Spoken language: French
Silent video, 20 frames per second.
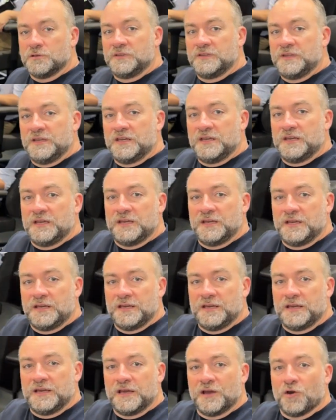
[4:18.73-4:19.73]

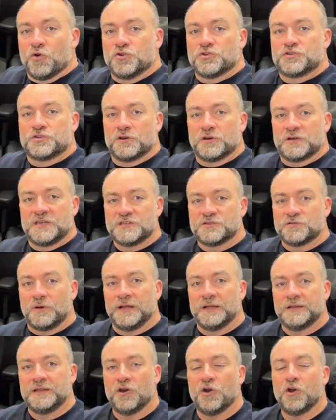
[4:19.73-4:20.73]
des ressorts qui sont à
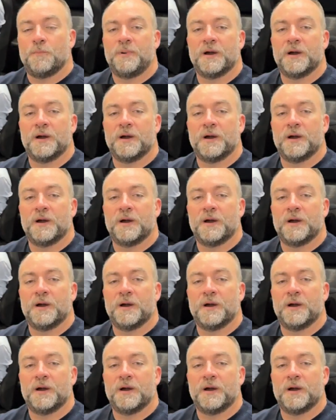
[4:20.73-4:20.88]
l'intérieur.